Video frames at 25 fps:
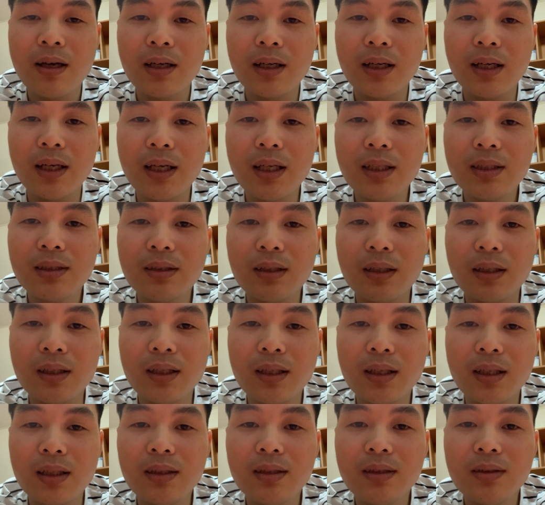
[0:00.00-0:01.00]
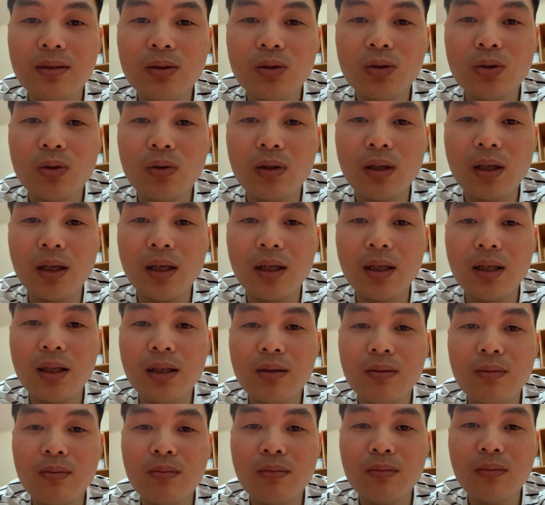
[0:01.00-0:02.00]
ghế sưởi kính rồi là
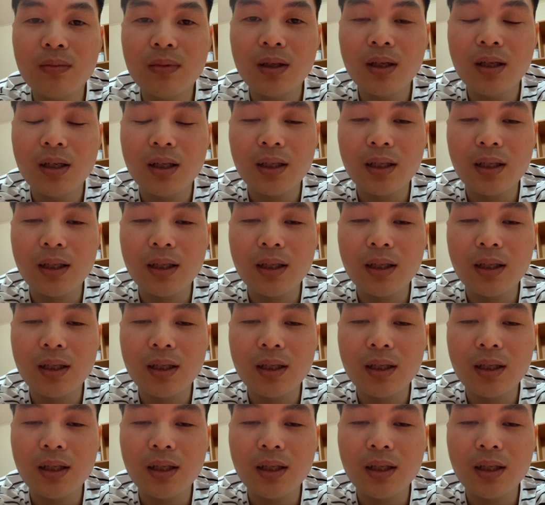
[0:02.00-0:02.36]
lưng